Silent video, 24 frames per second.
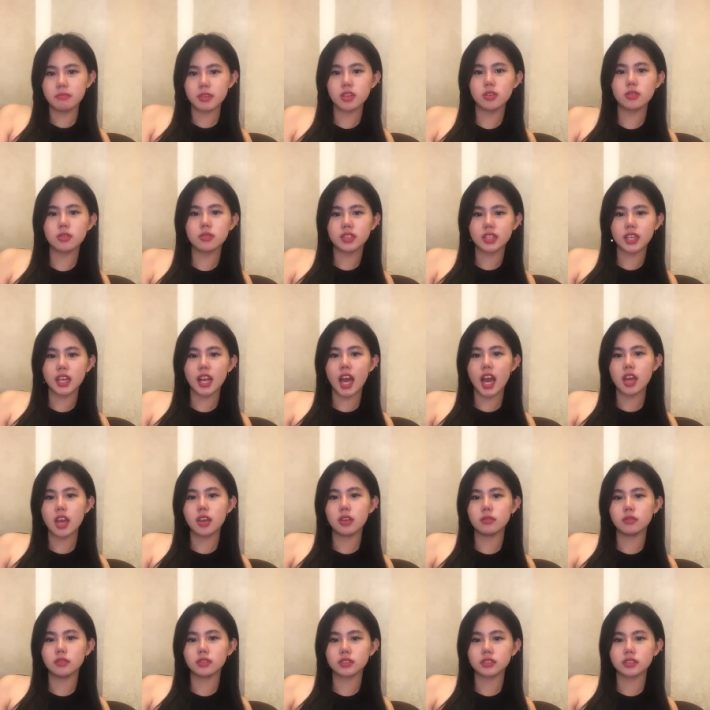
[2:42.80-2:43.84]
Dia hujan
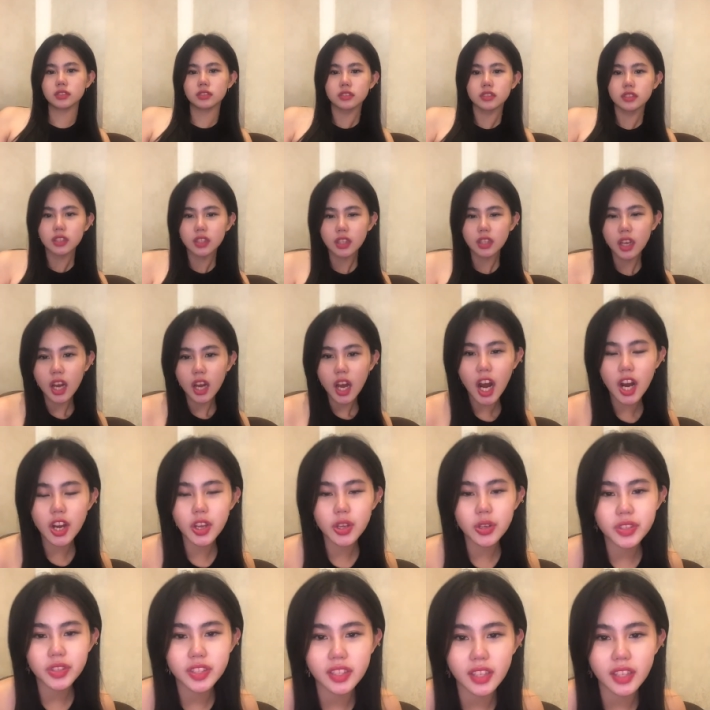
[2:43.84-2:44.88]

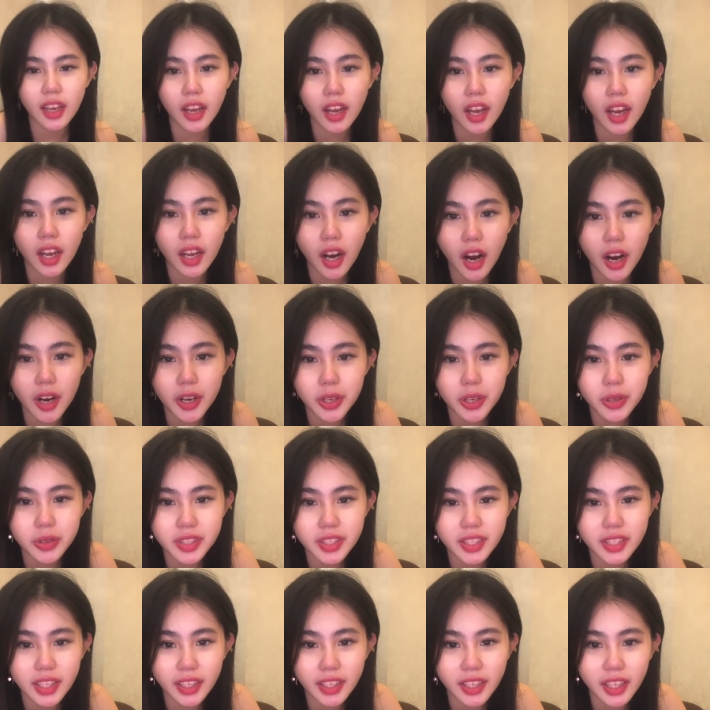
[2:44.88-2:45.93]
are you Are
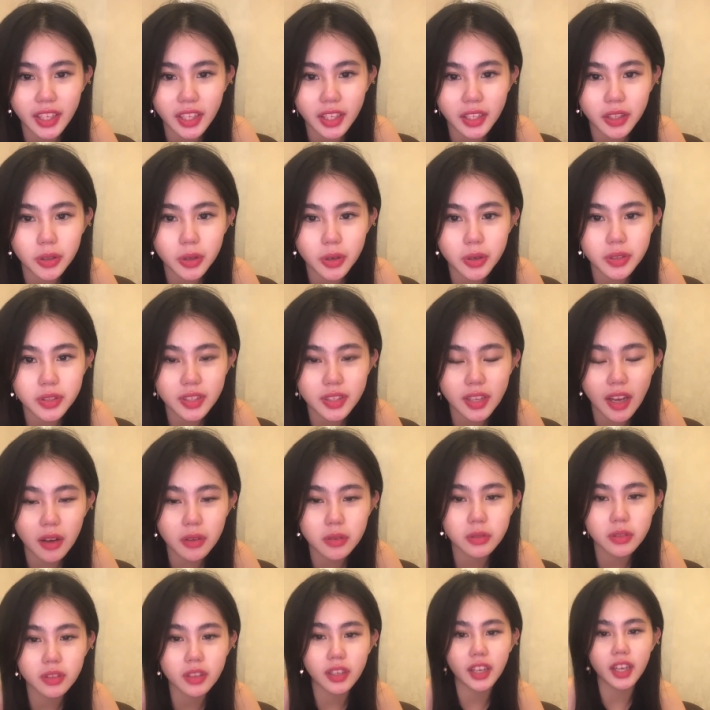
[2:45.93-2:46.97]
you singing? You
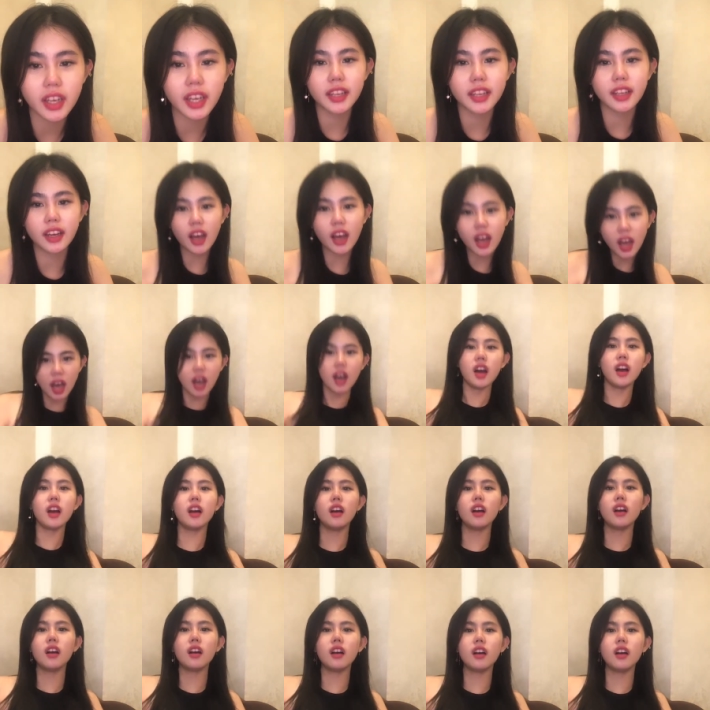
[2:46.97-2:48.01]
sound good.
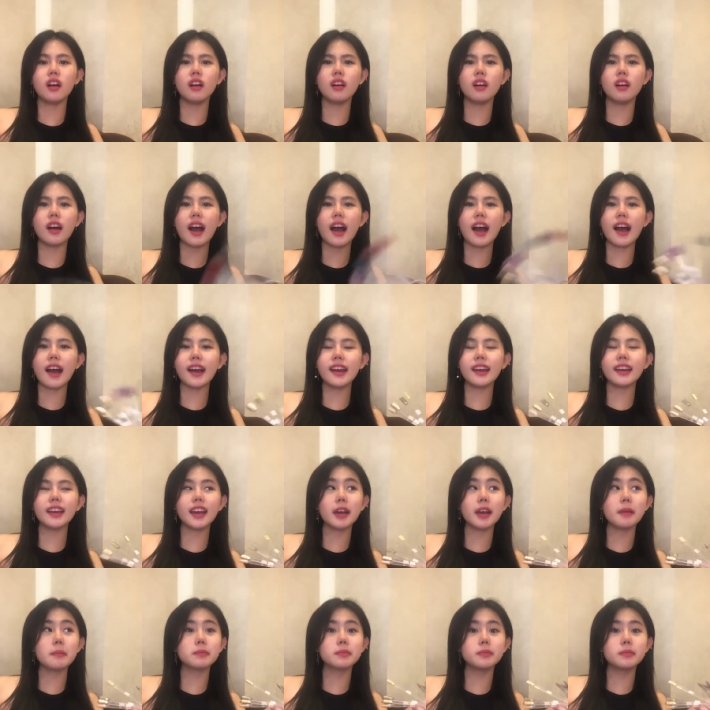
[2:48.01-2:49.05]
Uh, I
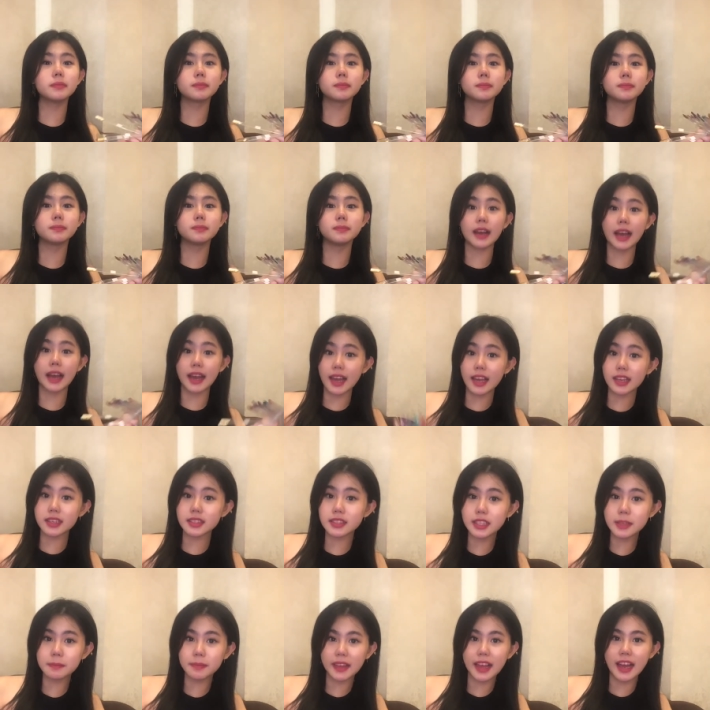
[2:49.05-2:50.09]
am. I
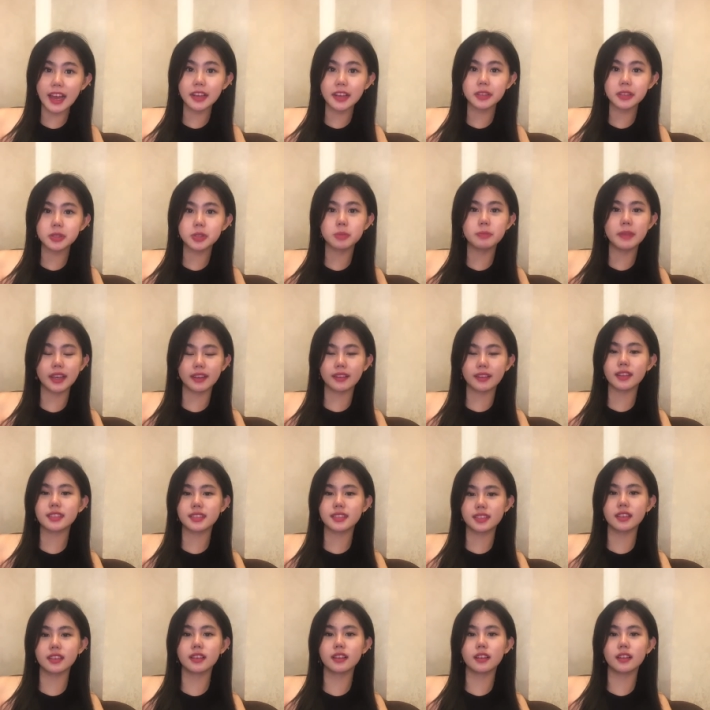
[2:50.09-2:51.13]
actually plan to make a
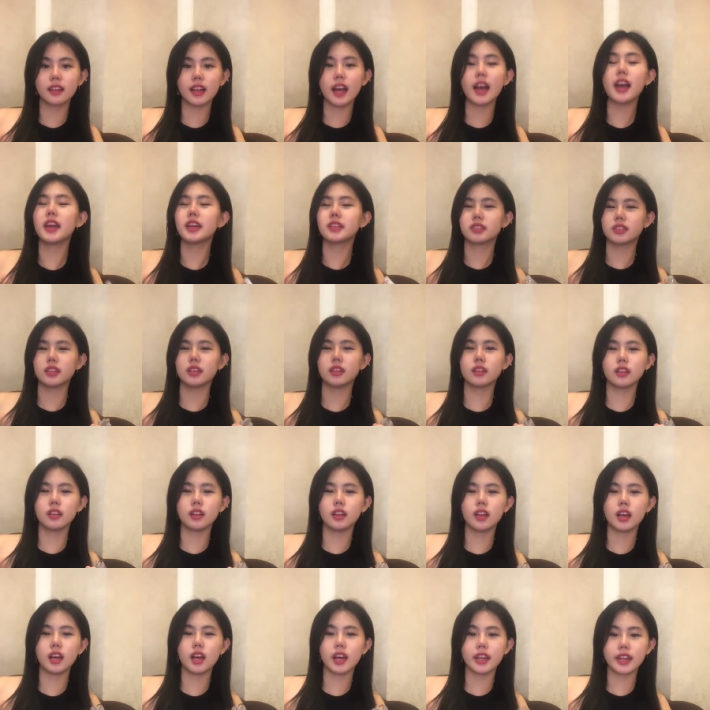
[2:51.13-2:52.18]
single, eh
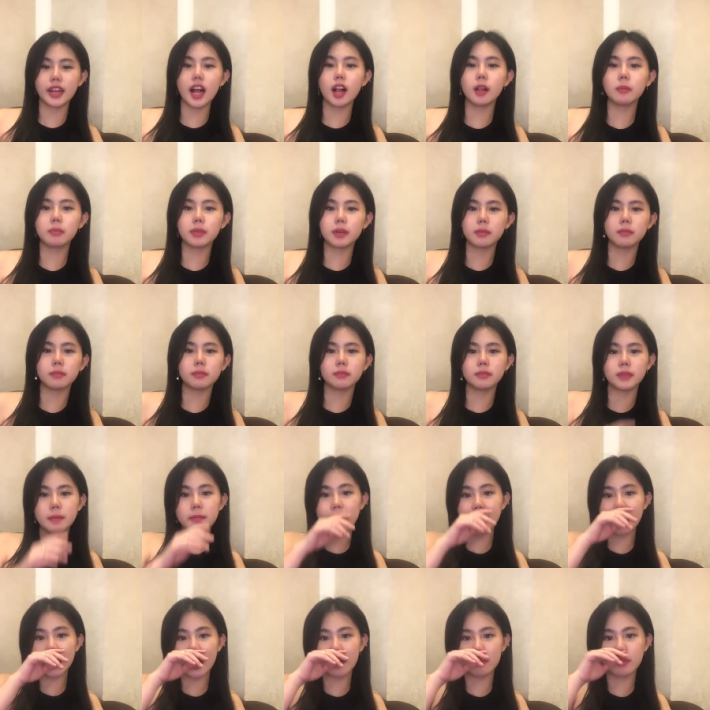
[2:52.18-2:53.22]
single, an album, a
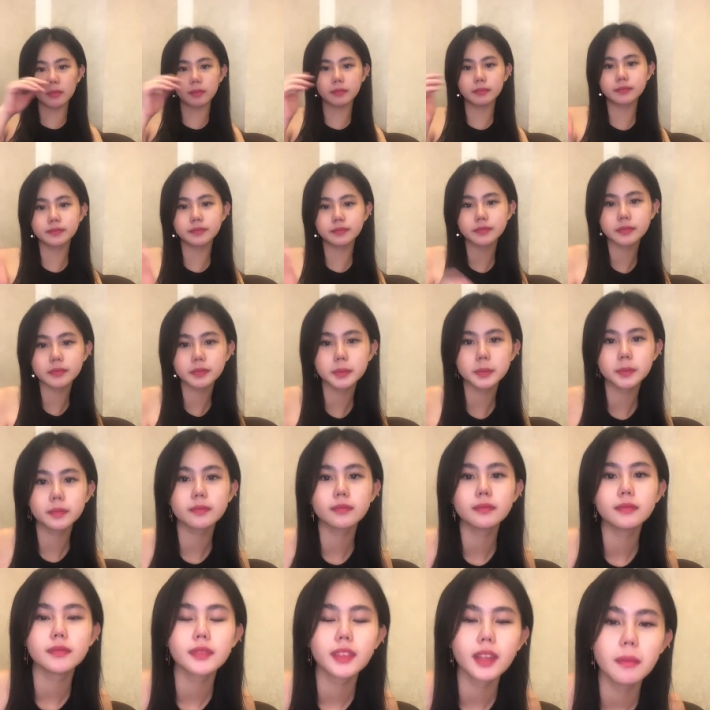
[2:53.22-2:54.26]
mini album.
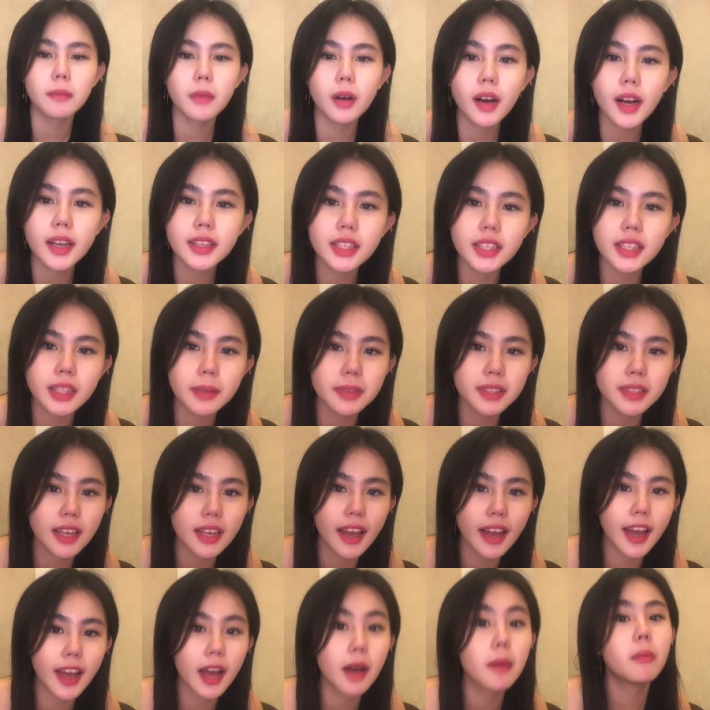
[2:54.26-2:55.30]
Mau nggak jadi teman
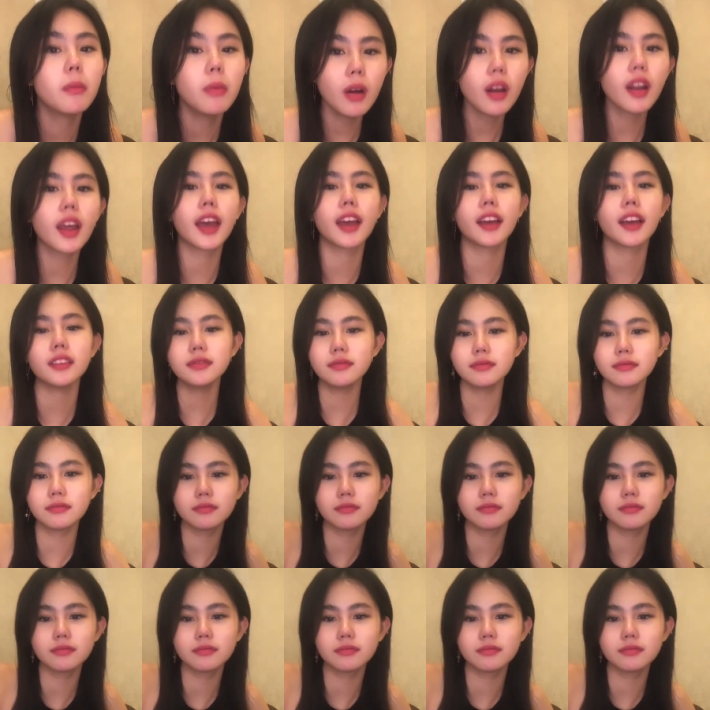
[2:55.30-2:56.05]
saya? Boleh.